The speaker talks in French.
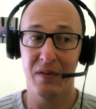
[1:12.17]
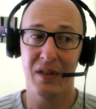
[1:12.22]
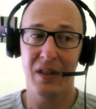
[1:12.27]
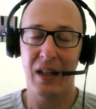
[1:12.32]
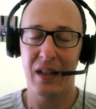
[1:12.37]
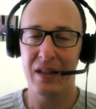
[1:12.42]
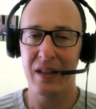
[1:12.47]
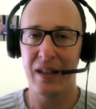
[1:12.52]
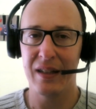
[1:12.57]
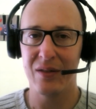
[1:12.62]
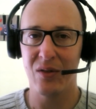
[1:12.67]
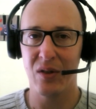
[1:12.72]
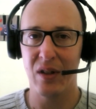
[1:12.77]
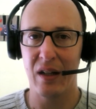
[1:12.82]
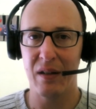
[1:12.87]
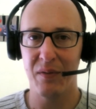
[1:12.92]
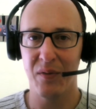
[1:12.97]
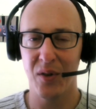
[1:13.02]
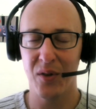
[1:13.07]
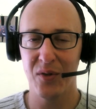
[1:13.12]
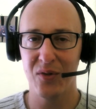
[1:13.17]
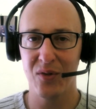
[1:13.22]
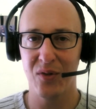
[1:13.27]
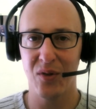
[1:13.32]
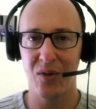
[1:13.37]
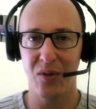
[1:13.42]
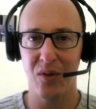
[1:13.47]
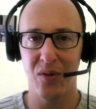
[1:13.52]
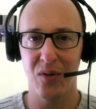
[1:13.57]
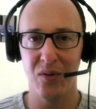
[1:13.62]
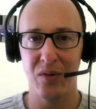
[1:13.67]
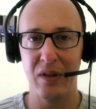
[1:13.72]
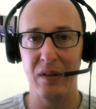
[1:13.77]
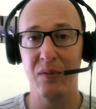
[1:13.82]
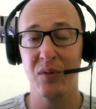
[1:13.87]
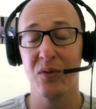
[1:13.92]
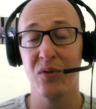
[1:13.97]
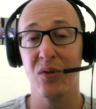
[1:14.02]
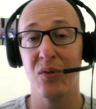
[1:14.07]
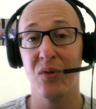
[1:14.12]
très très en avance au
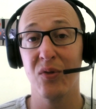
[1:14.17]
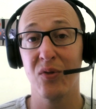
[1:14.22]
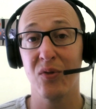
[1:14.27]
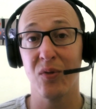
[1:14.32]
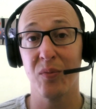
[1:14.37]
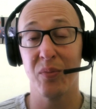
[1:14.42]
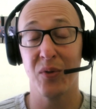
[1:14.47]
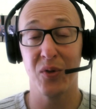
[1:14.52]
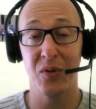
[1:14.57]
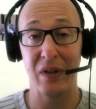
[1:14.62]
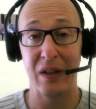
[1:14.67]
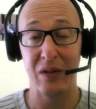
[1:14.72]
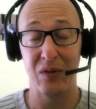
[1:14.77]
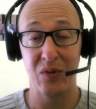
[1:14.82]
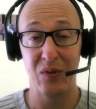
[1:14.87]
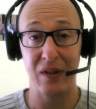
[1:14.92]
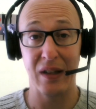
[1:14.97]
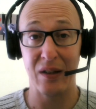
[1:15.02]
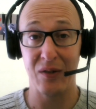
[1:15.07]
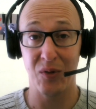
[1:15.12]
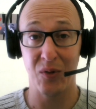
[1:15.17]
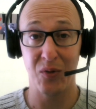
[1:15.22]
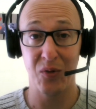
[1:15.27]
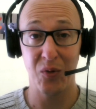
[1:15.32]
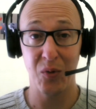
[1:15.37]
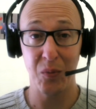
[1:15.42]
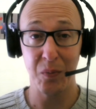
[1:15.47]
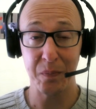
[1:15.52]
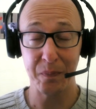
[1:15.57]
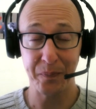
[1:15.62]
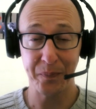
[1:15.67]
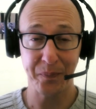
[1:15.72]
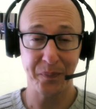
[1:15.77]
niveau de son processus d'ascension